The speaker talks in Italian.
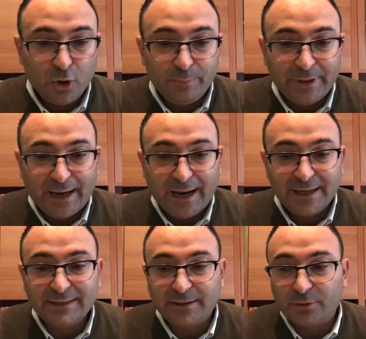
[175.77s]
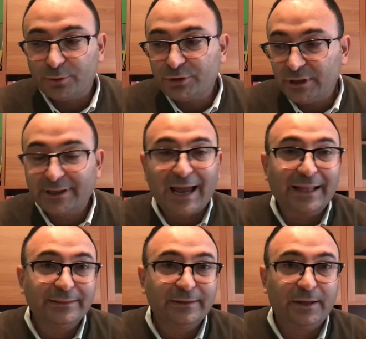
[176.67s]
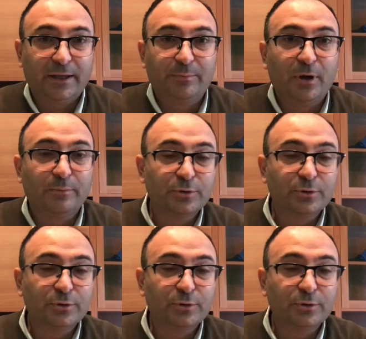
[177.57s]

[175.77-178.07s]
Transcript: l'opera è stata così grande che abbiamo,